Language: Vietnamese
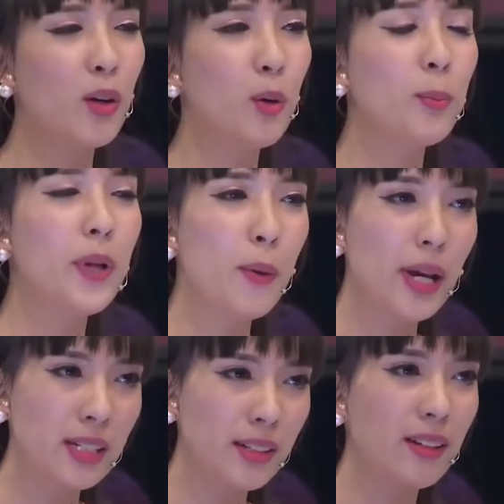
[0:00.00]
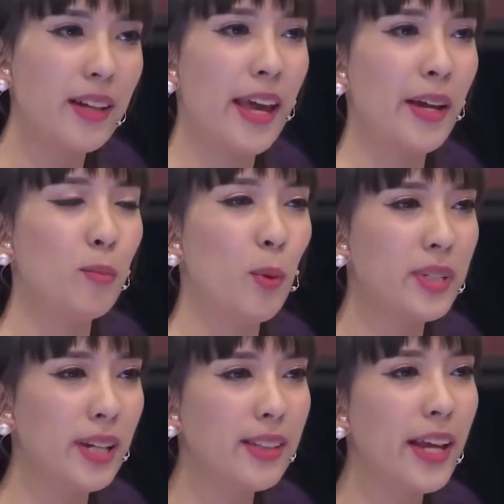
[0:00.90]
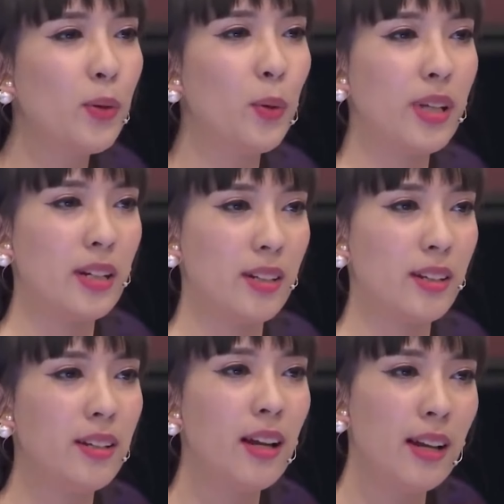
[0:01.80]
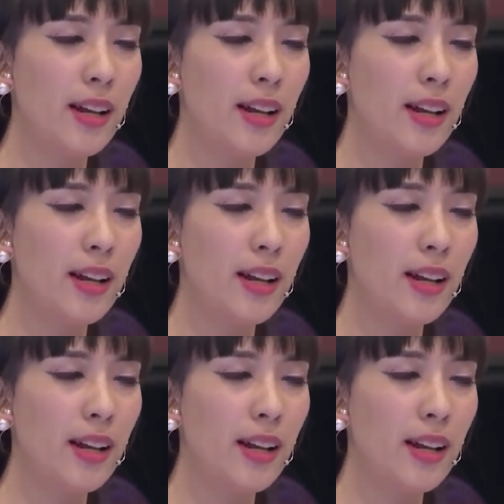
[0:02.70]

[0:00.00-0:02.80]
ca khúc Nếu anh đừng hẹn một sáng tác của nhạc sĩ